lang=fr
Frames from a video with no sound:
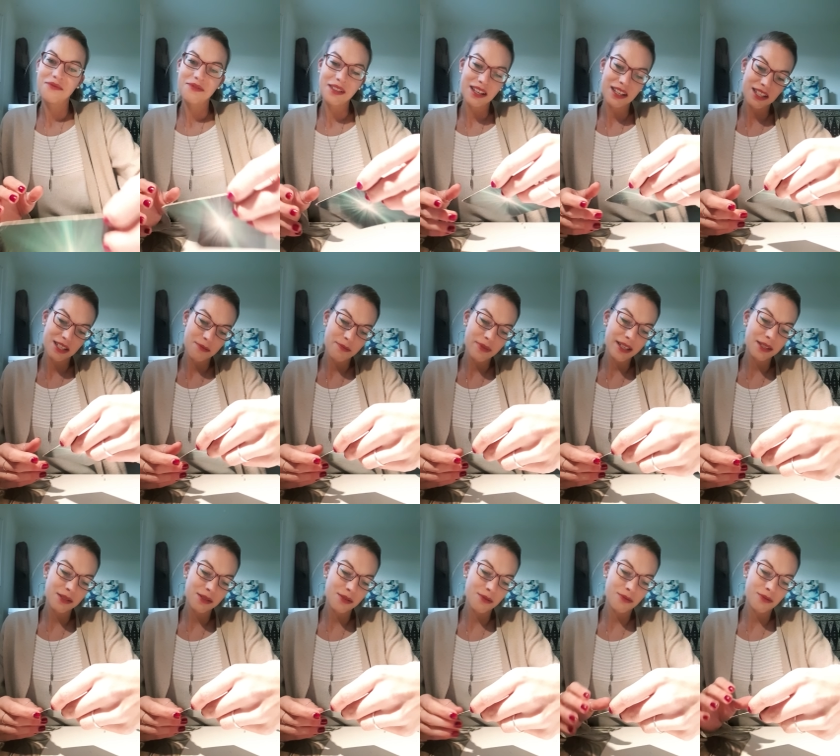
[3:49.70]
J'ai
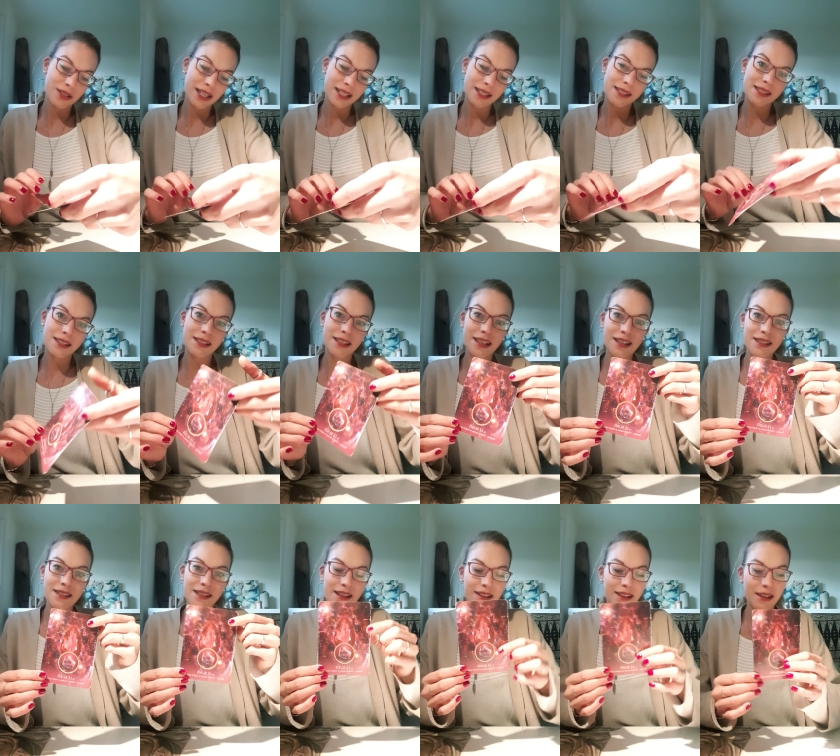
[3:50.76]
passion, racine et
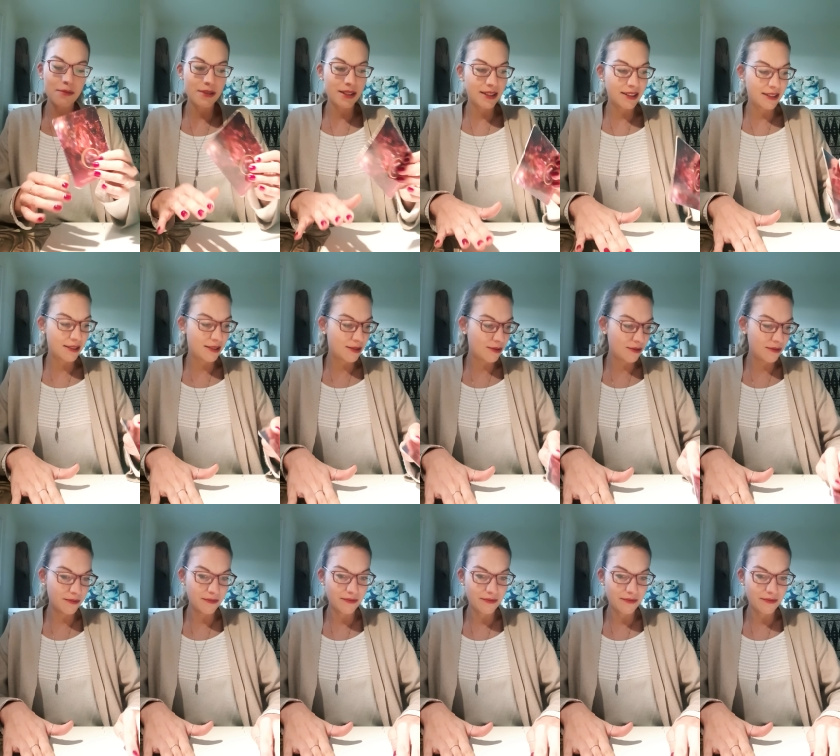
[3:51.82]
sacré, ben dis donc.